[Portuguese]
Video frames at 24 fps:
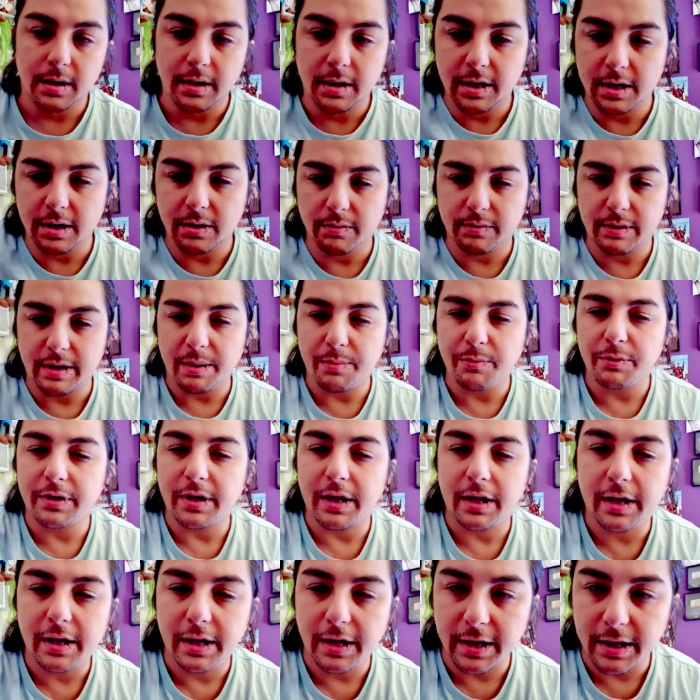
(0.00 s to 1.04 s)
Que não tem muita
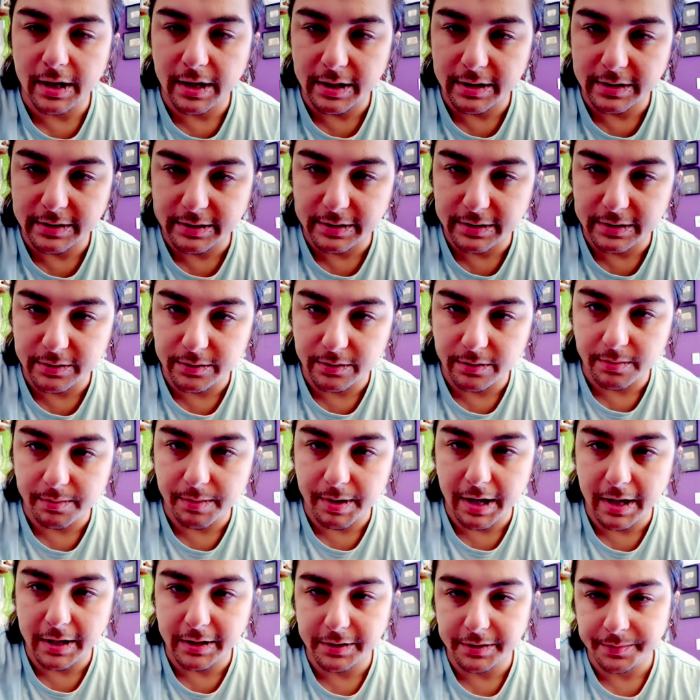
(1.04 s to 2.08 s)
criança e tudo
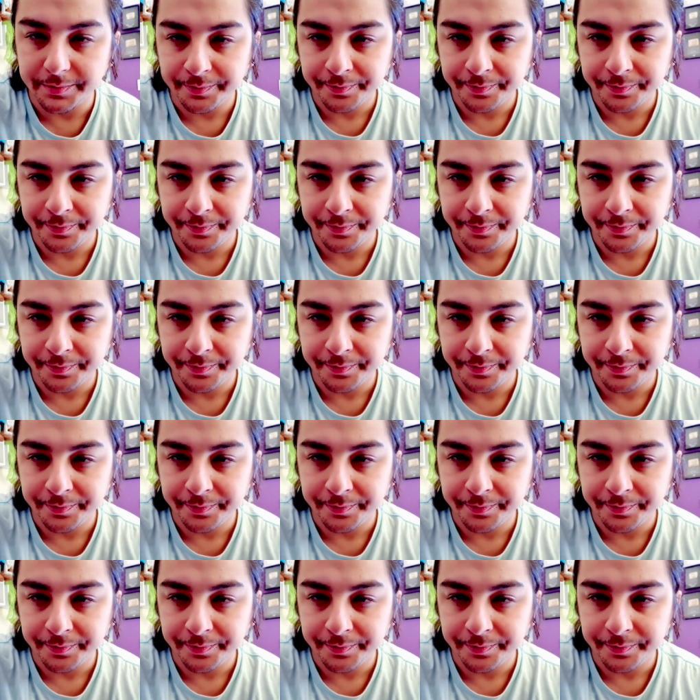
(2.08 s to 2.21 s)
mais.